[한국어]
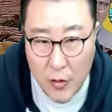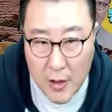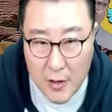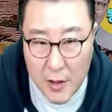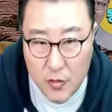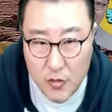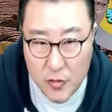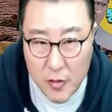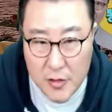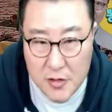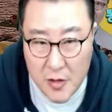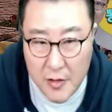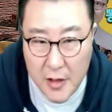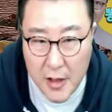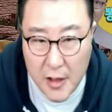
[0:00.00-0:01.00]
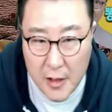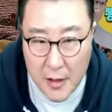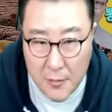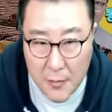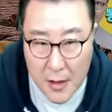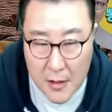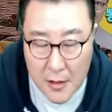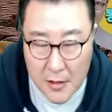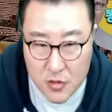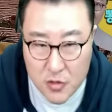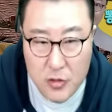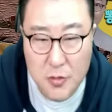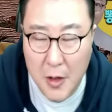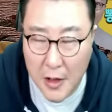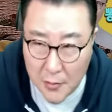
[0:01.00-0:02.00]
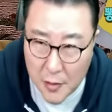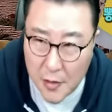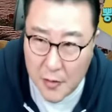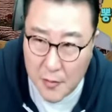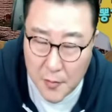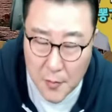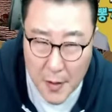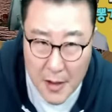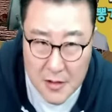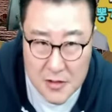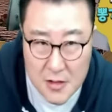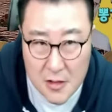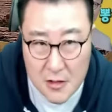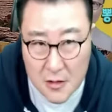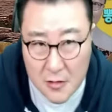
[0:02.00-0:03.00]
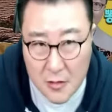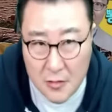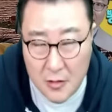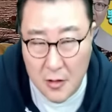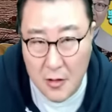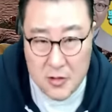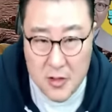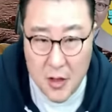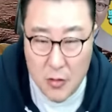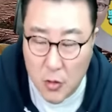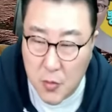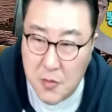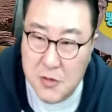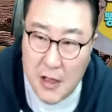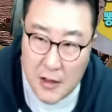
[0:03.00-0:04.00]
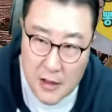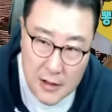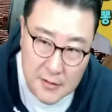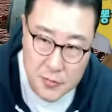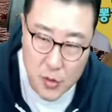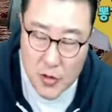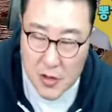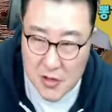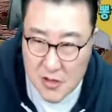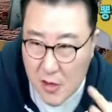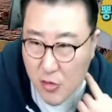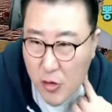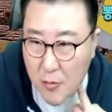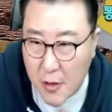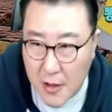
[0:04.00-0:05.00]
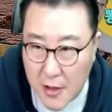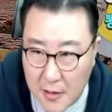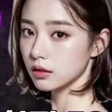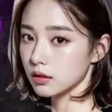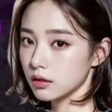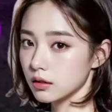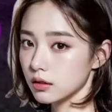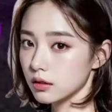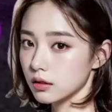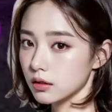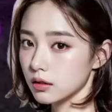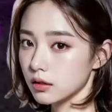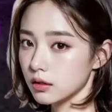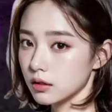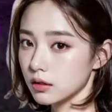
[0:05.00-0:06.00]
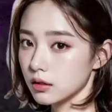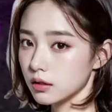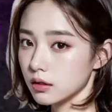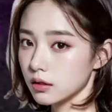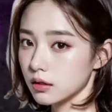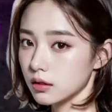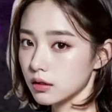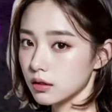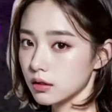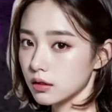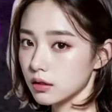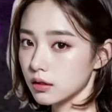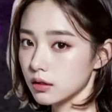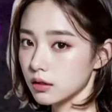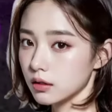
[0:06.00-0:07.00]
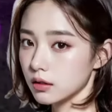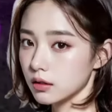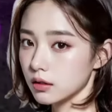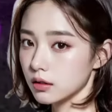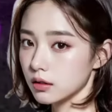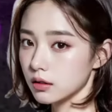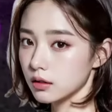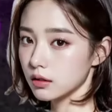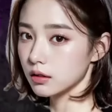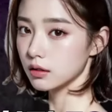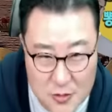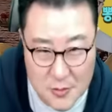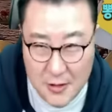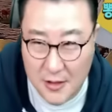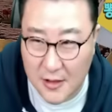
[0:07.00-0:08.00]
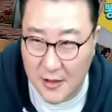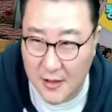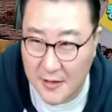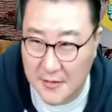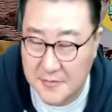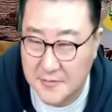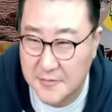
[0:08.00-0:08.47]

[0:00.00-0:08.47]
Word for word: 과다출혈 전에 빨리 수술만 하면 배에 찔리는 거는 치사율이 높지 않아 목이 제일 위험해 똥침도 위험하지 똥침 무시무시한 범죄다 조심해라